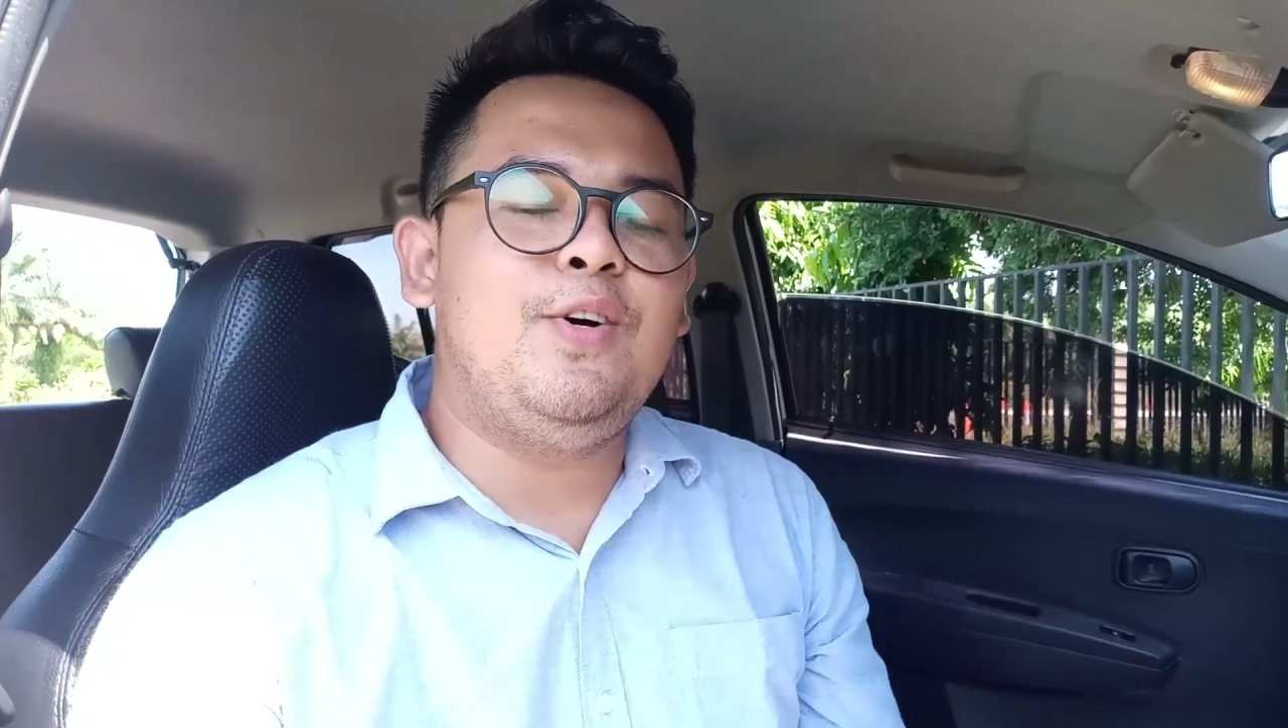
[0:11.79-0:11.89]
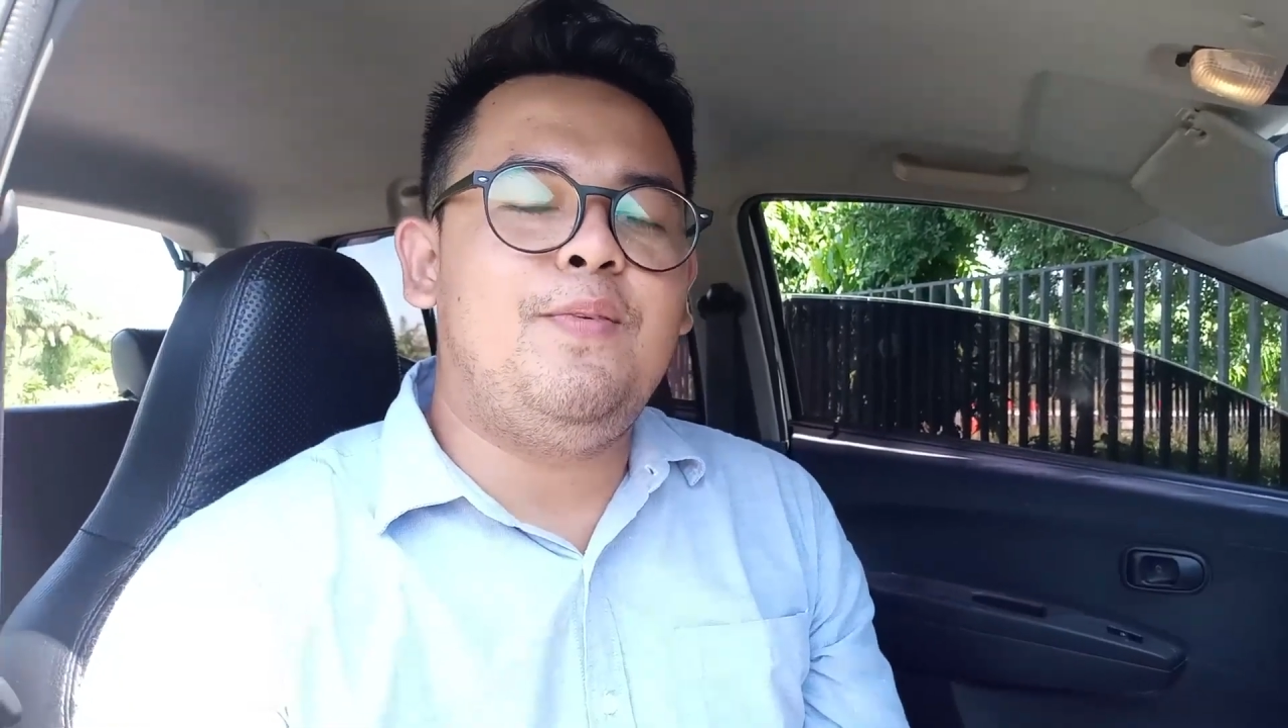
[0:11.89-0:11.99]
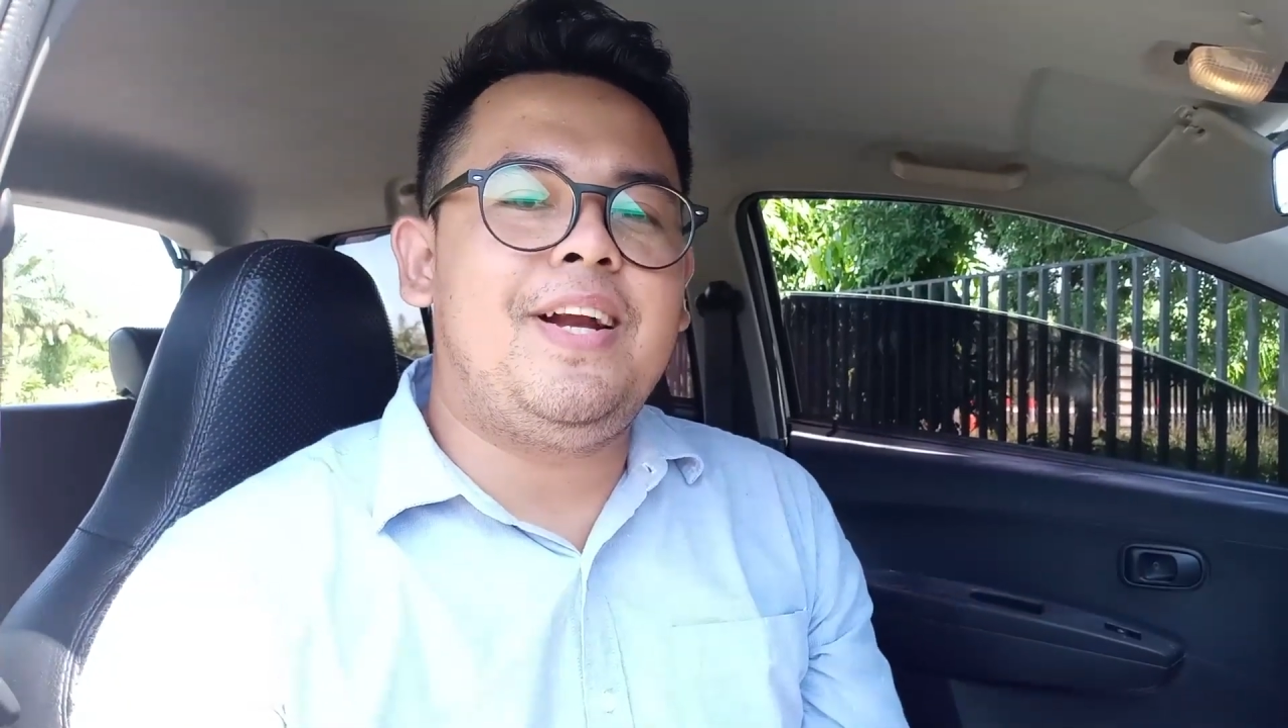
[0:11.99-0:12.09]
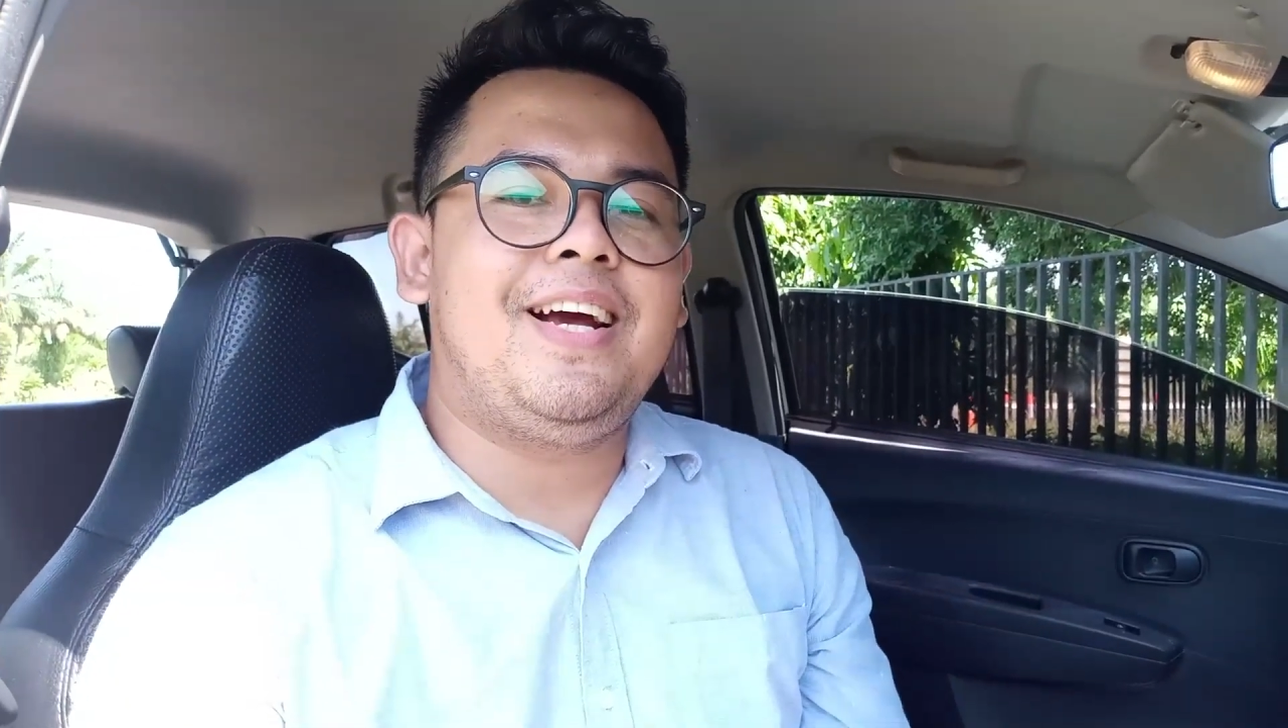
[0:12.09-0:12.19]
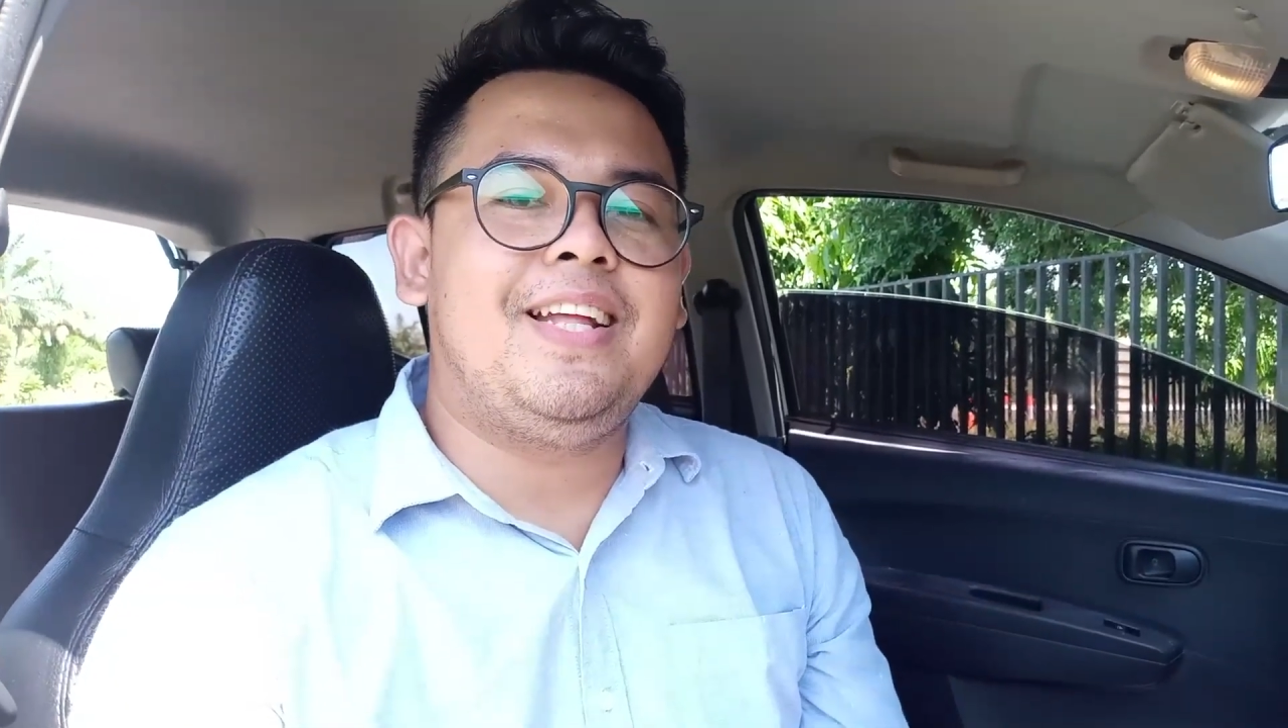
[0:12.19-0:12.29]

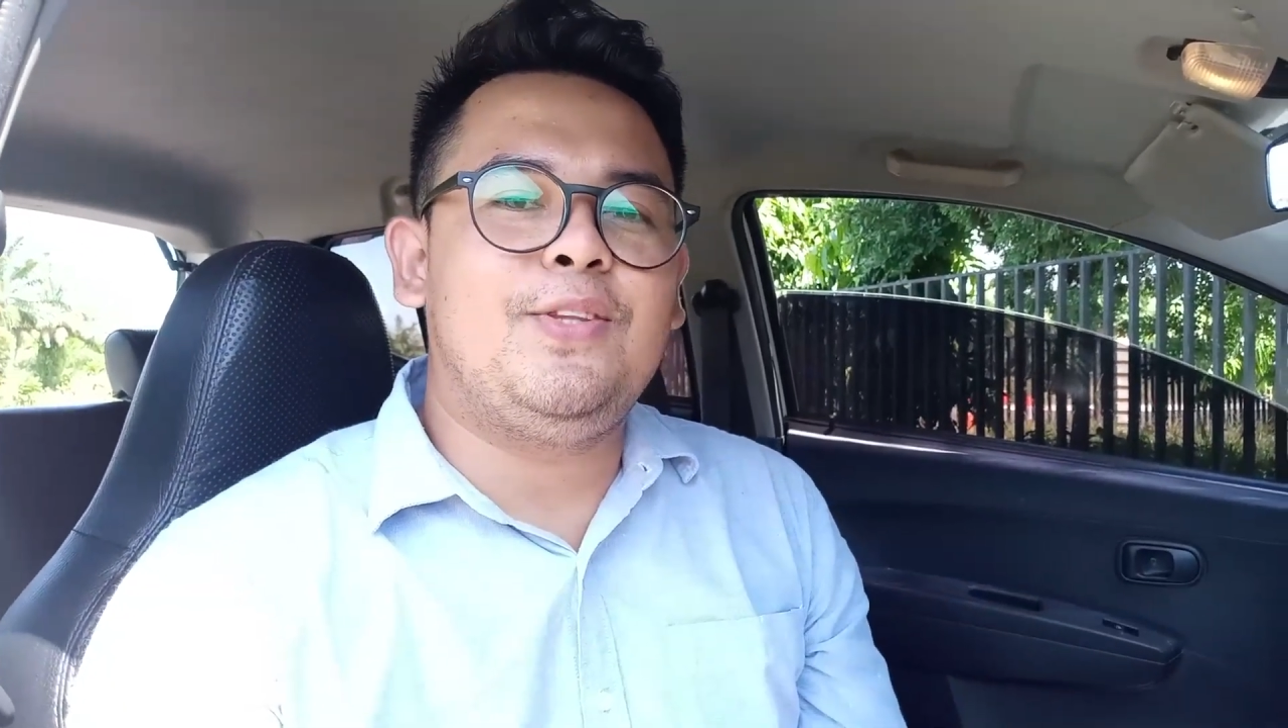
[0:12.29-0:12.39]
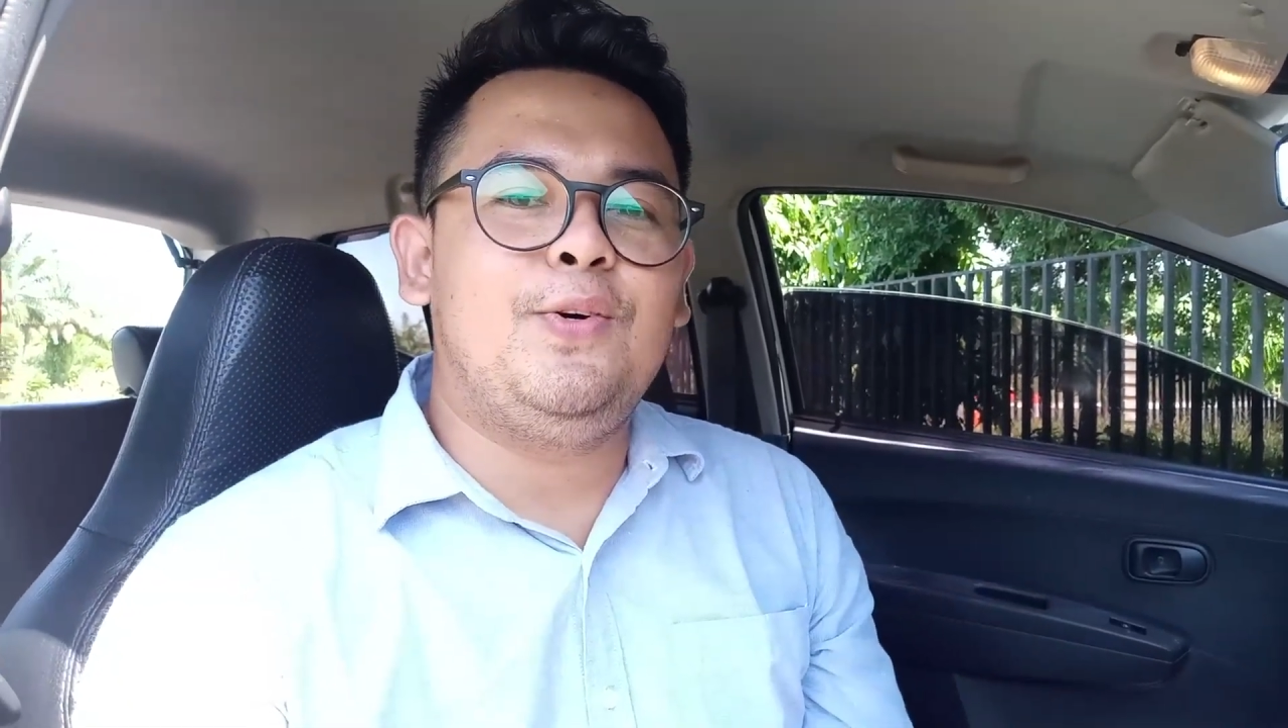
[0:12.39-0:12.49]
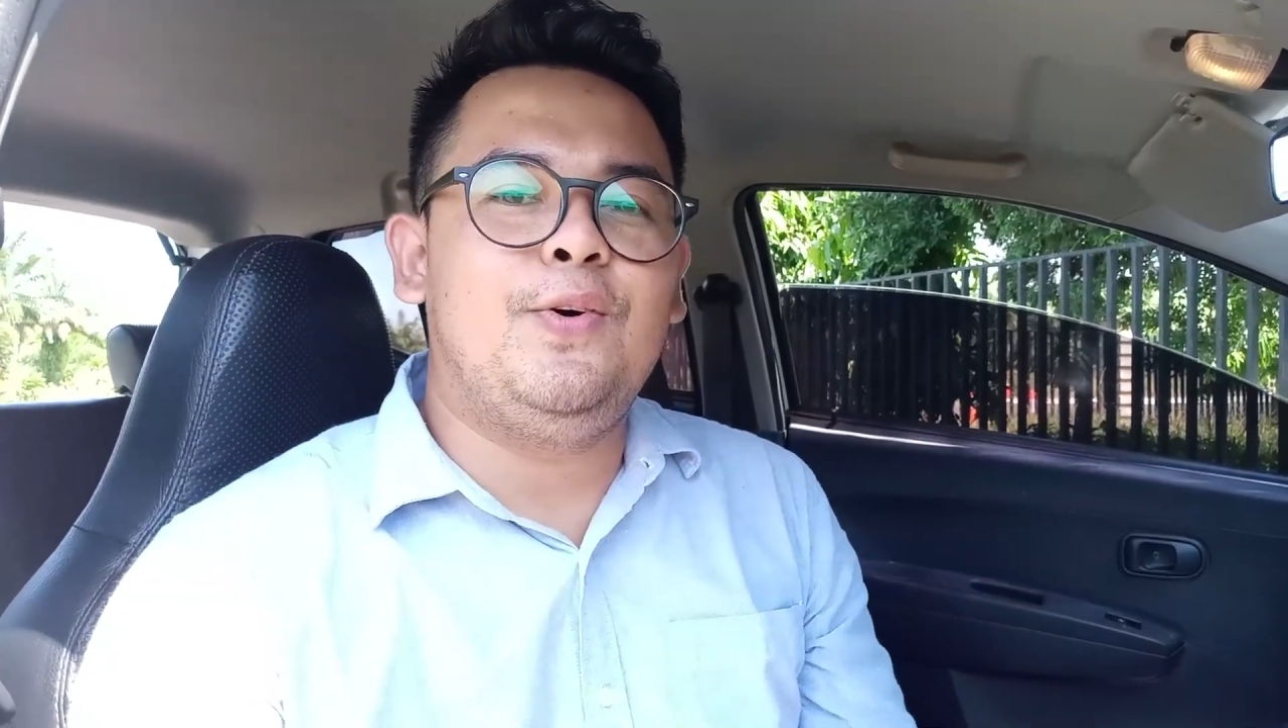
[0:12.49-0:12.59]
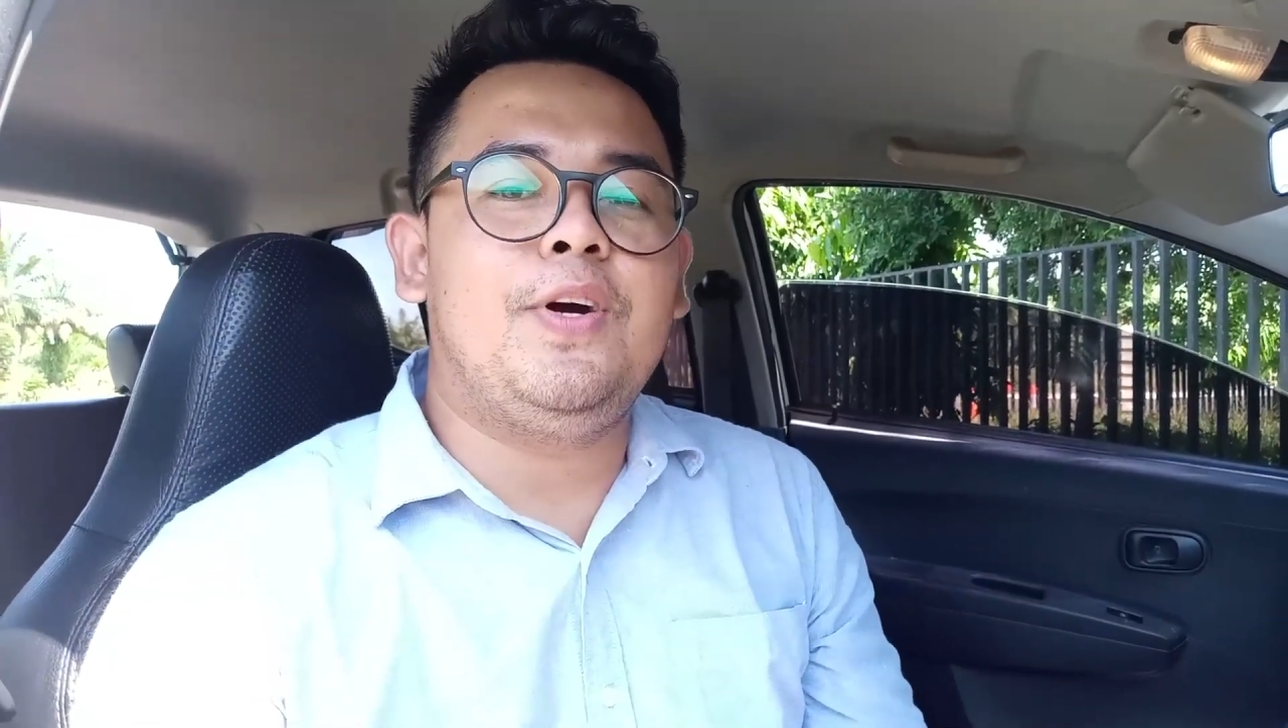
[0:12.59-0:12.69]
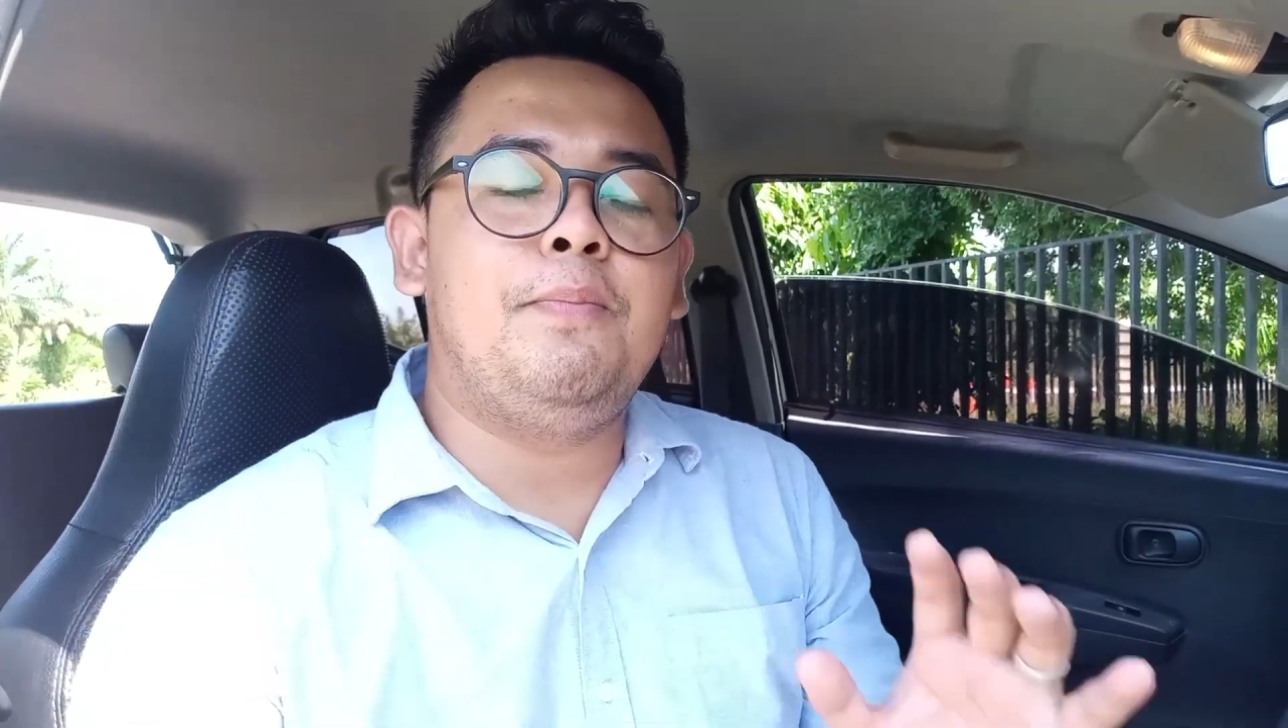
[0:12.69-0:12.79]
wabarakatuh